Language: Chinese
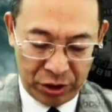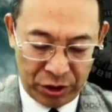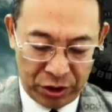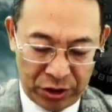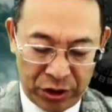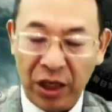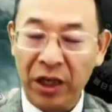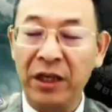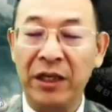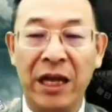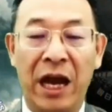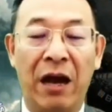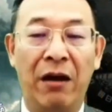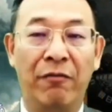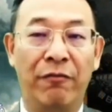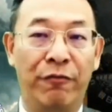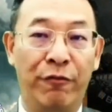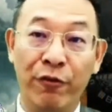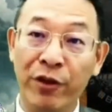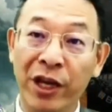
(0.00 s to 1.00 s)
信
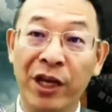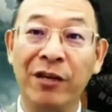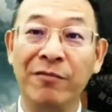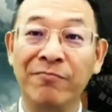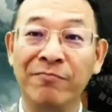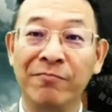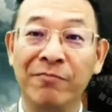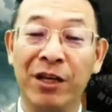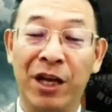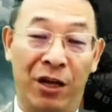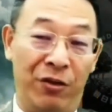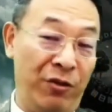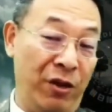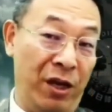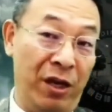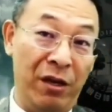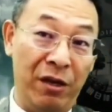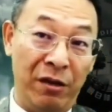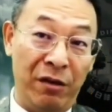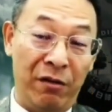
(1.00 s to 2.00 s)
仰福音哎，
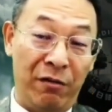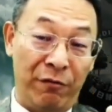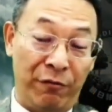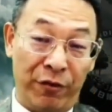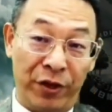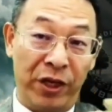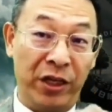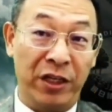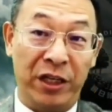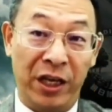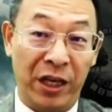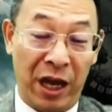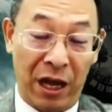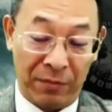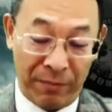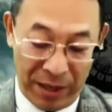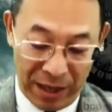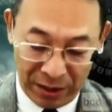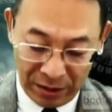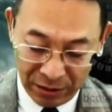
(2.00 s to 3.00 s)
愿福音信
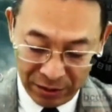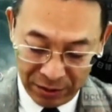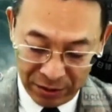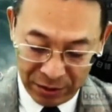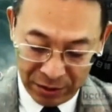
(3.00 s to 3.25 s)
仰嘛。